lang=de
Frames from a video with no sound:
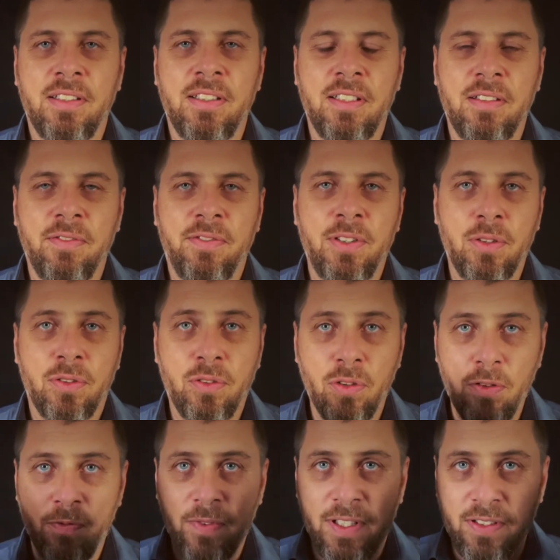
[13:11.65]
in den
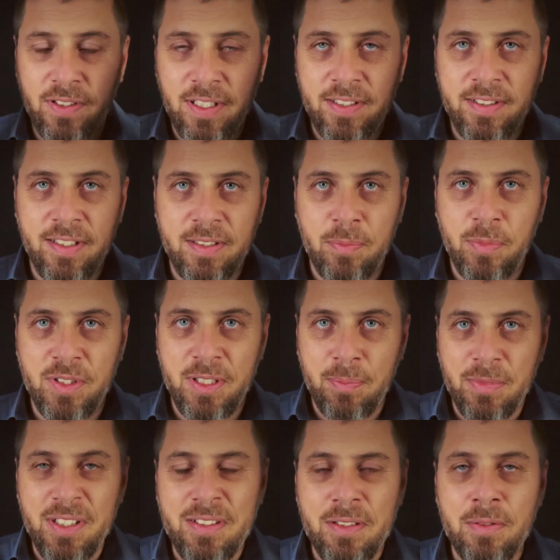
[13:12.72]
Philosophen, also dass, dass im Prinzip
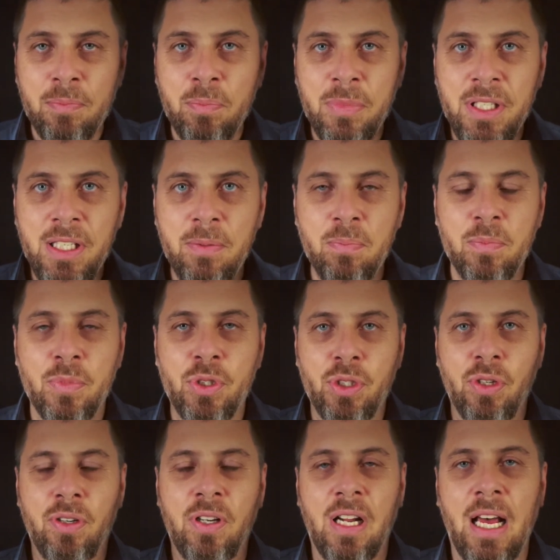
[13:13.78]
dieses Meme
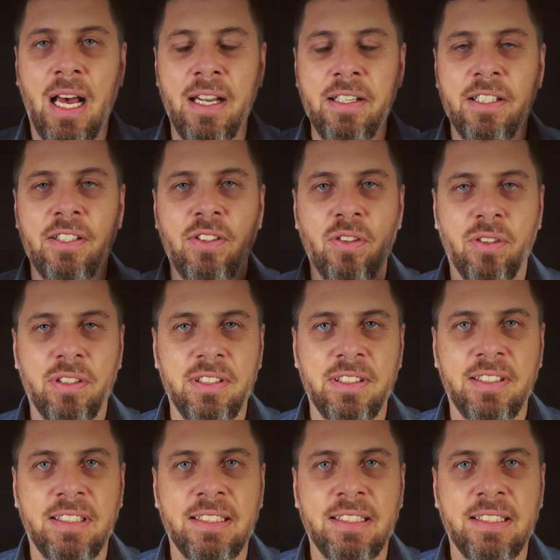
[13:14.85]
schon angedockt ist,